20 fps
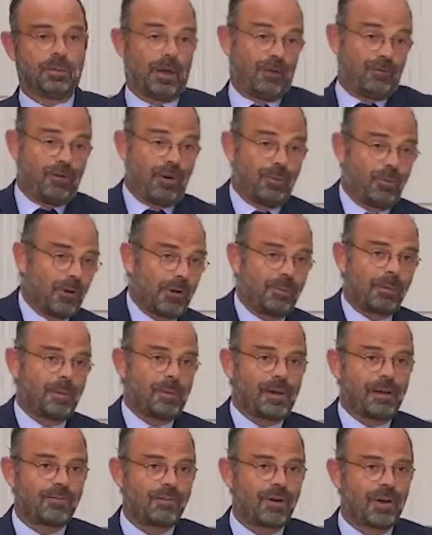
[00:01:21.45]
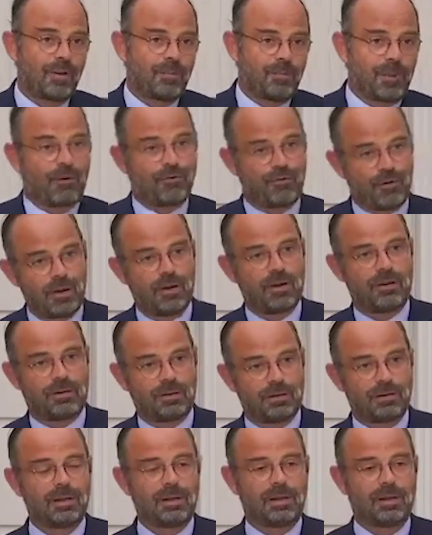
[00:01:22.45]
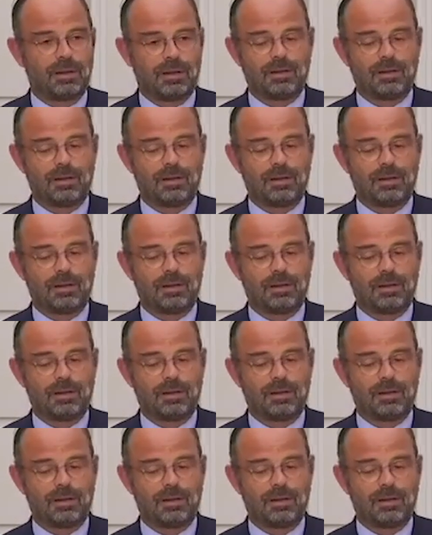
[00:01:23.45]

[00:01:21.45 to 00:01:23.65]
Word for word: parfois pour la première fois, parfois